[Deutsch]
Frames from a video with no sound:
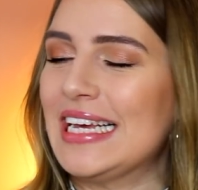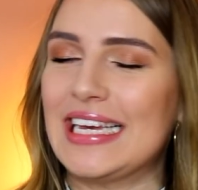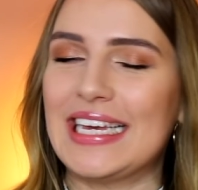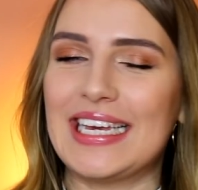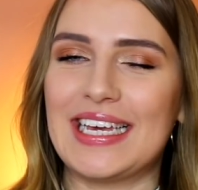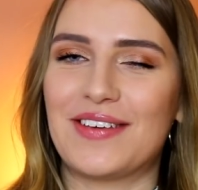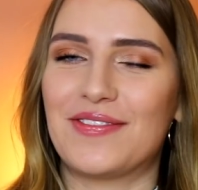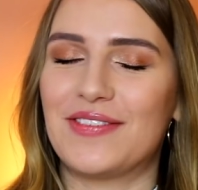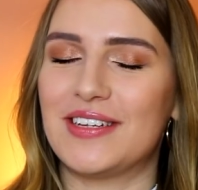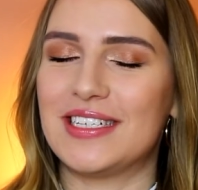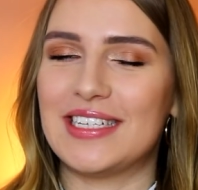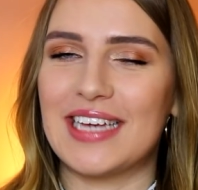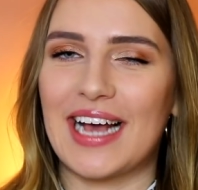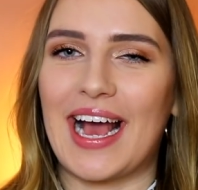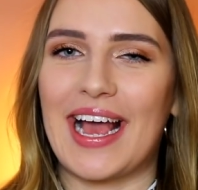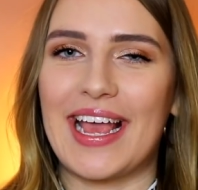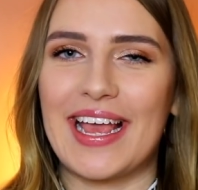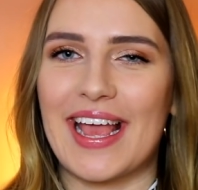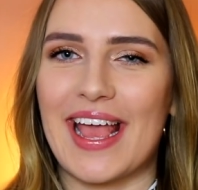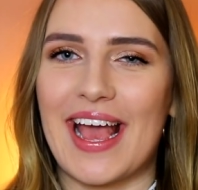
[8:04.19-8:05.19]
Ich finde die
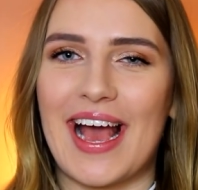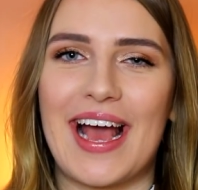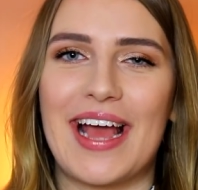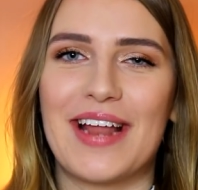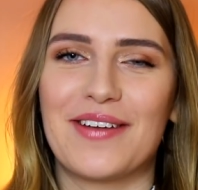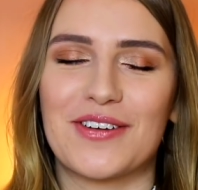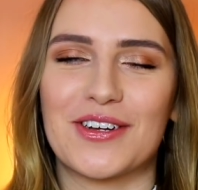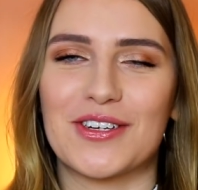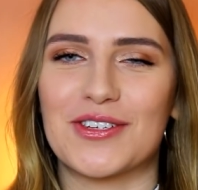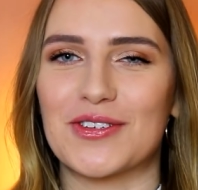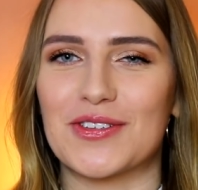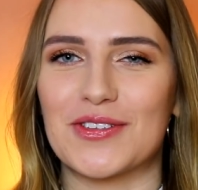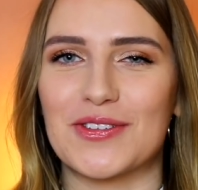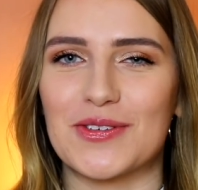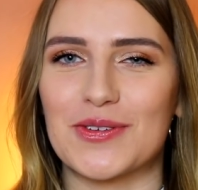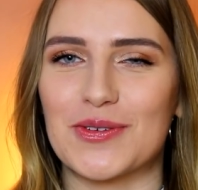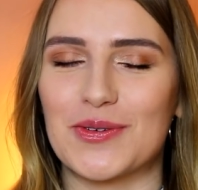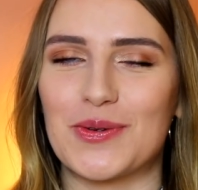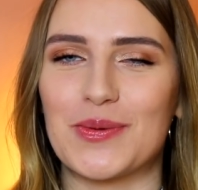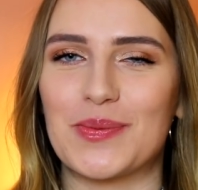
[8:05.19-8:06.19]
Reihe ja einfach schon
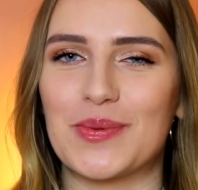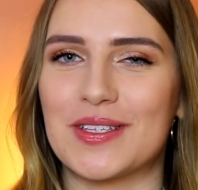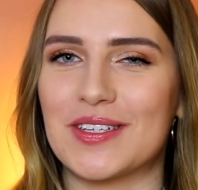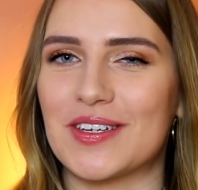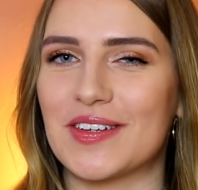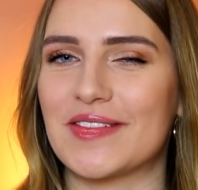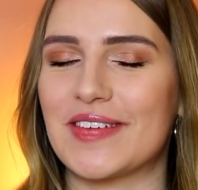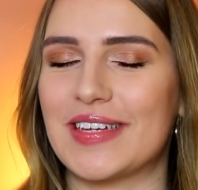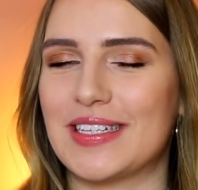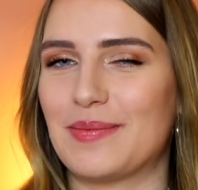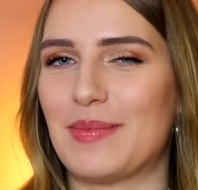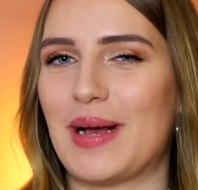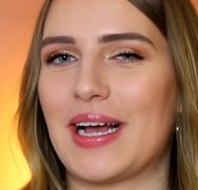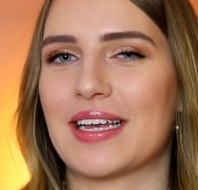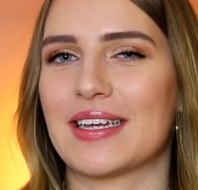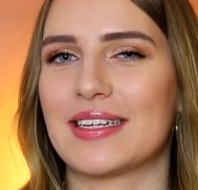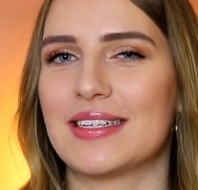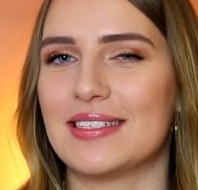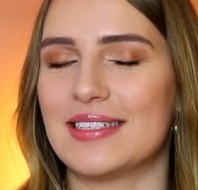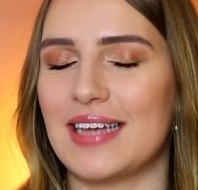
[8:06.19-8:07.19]
so gut, beziehungsweise
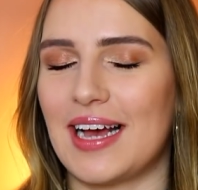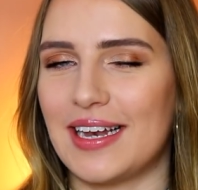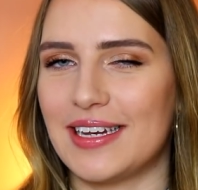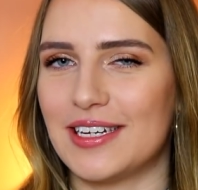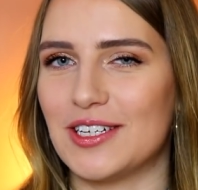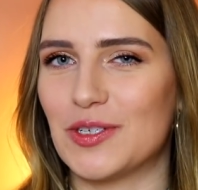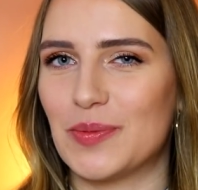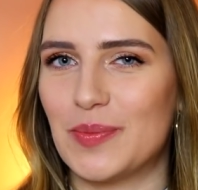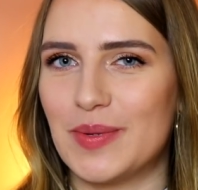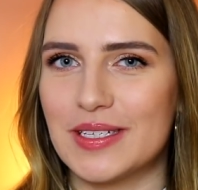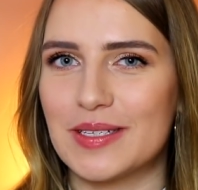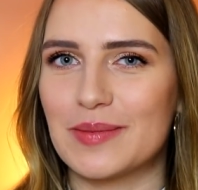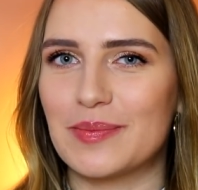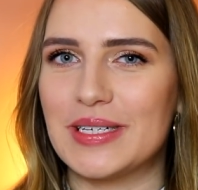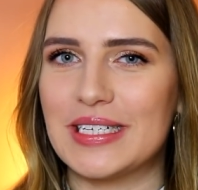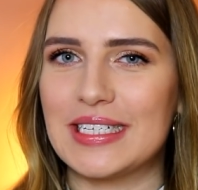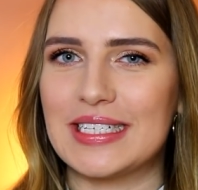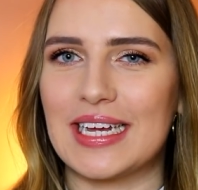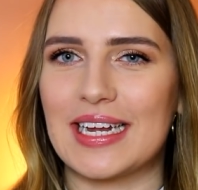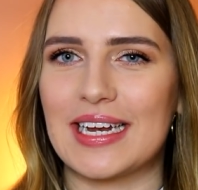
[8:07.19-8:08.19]
mag ich diese
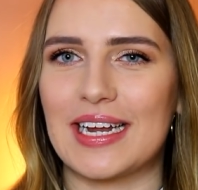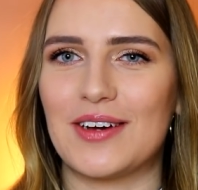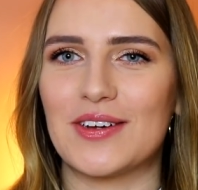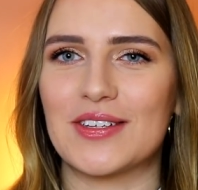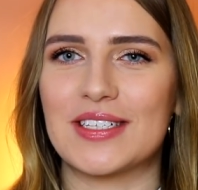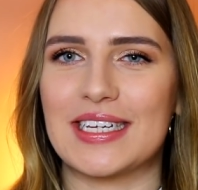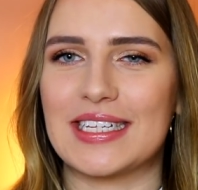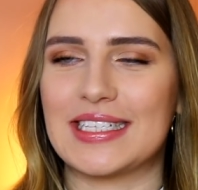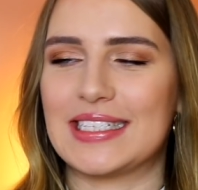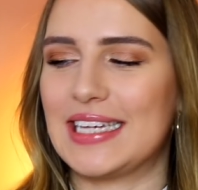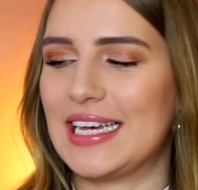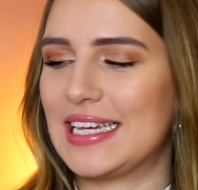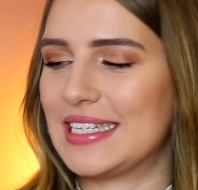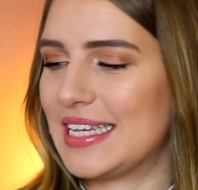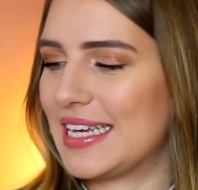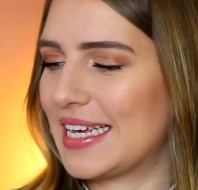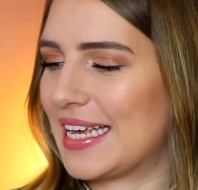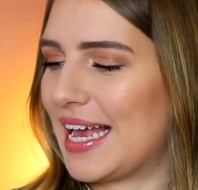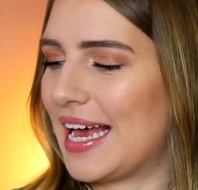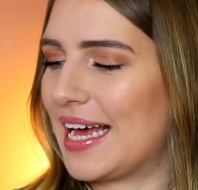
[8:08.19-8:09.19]
Anti-Spliss-Milch da draus ja sehr,
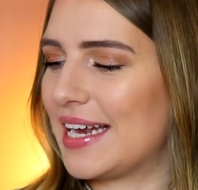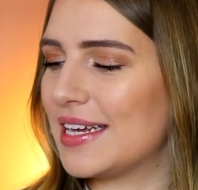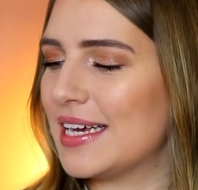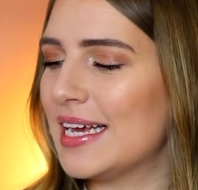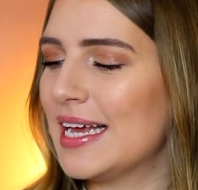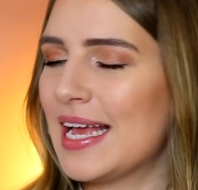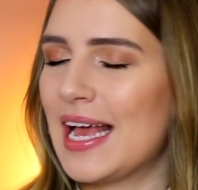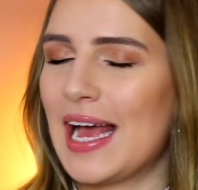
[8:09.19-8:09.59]
sehr gerne.